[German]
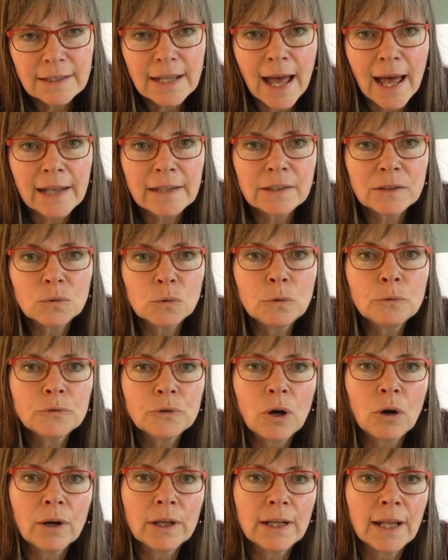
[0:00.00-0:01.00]
Der andere ruft
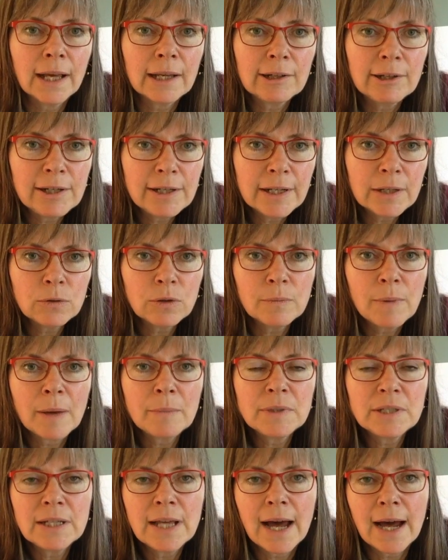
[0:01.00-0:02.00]
auch in der Klinik oder
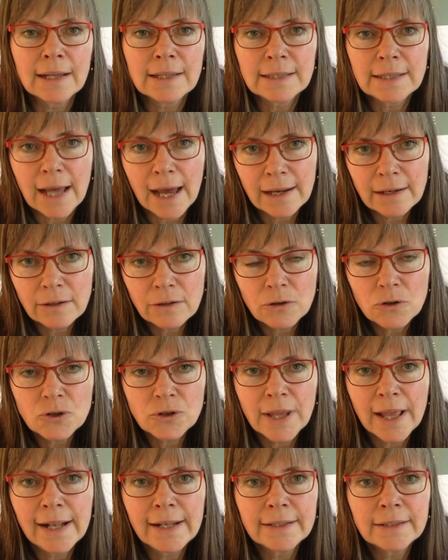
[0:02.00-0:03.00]
beim Tierarzt an,
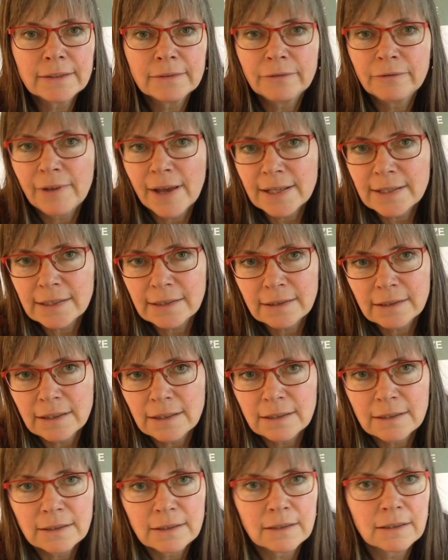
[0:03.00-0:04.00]
stellt fest,
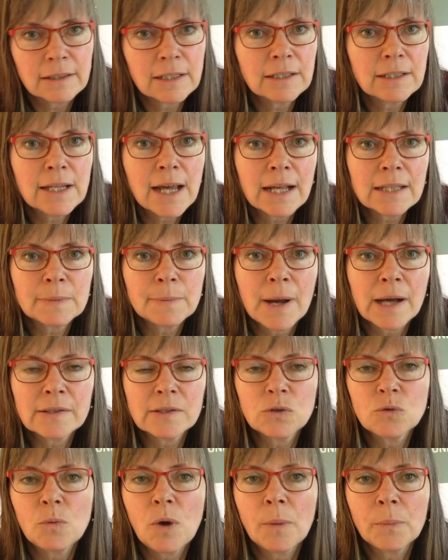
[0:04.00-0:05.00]
ist äh, die
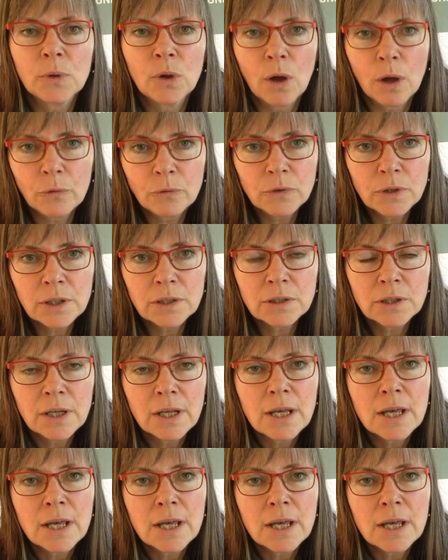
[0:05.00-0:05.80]
Tierarztpraxis überhaupt geöffnet,